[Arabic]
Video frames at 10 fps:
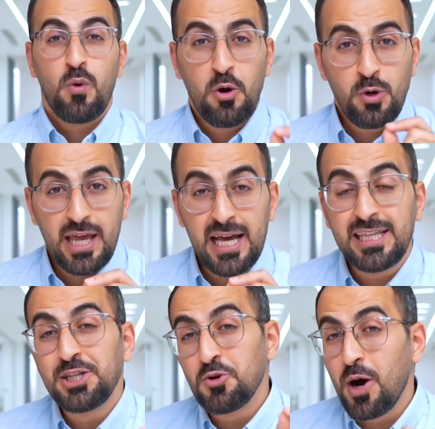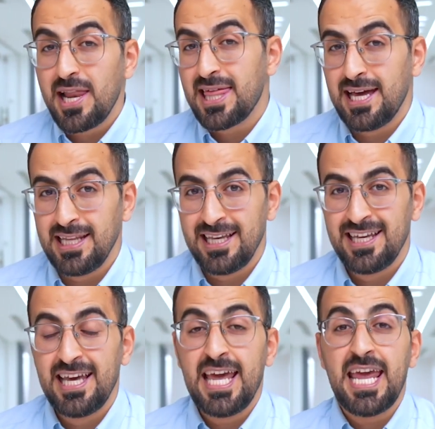وهنا يأتي سؤال ثاني
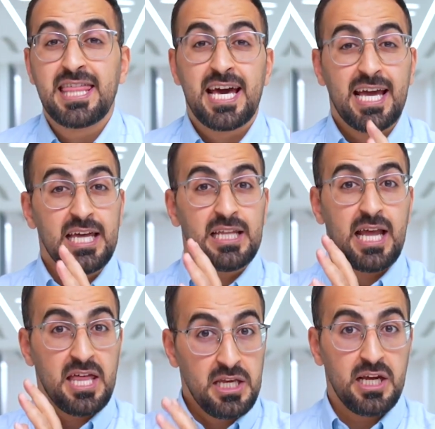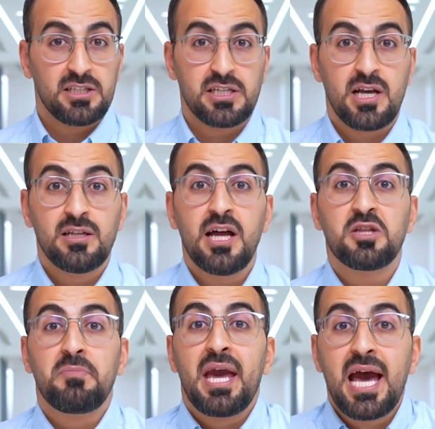إذا كانت هذه
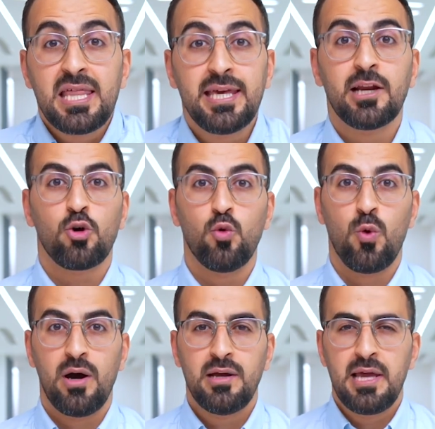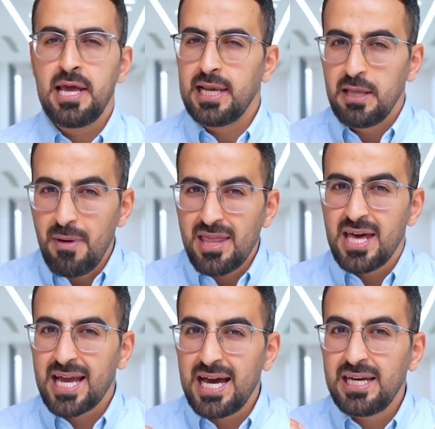الاقتصادات بهذه القوة
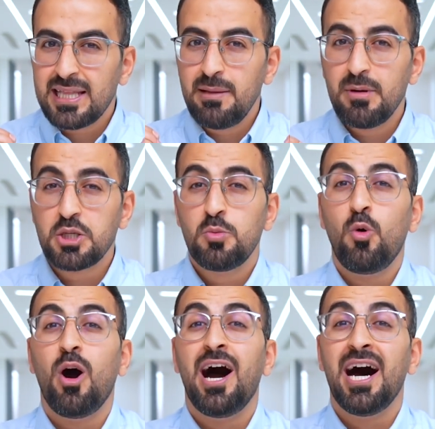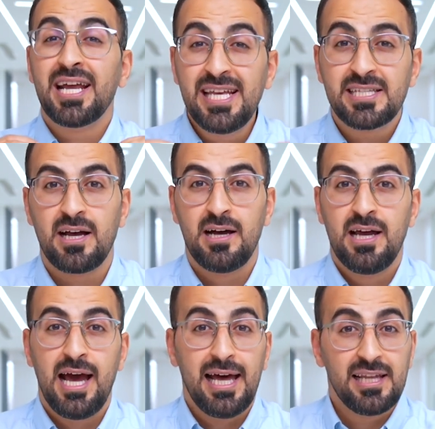لماذا كانت المجموعة حريصة
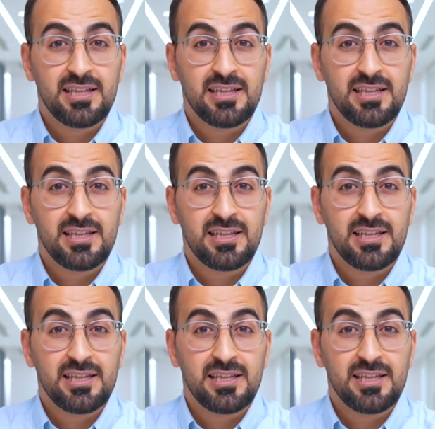على